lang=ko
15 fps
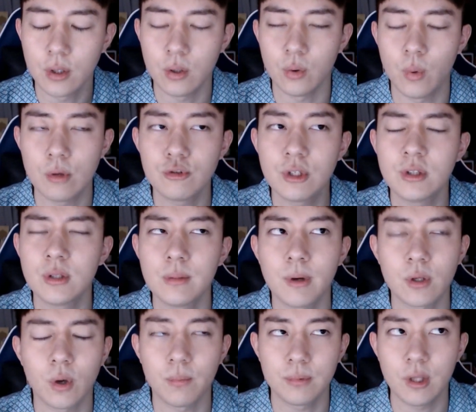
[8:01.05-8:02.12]
어,
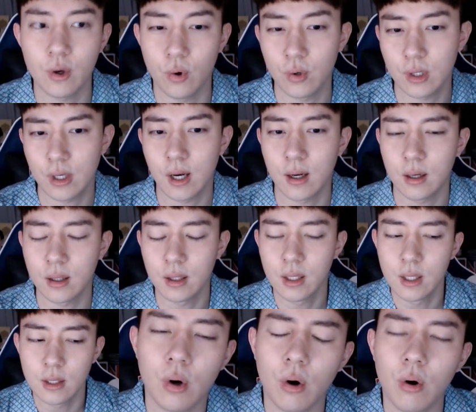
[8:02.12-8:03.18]
외국인들밖에 없대요 거기가.
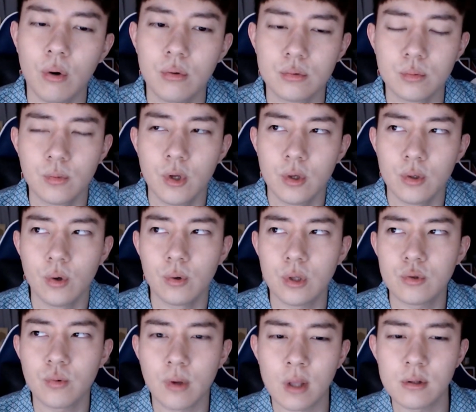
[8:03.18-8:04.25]
어
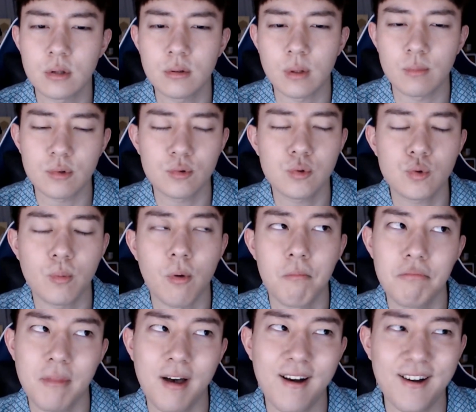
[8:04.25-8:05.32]
여기 좀 괜찮은 남자들 좀
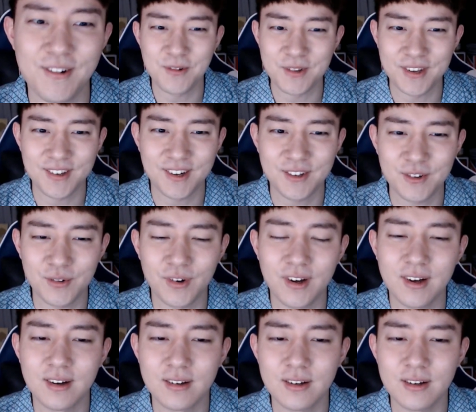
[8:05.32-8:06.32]
없나 이런 얘기를 하는 거야.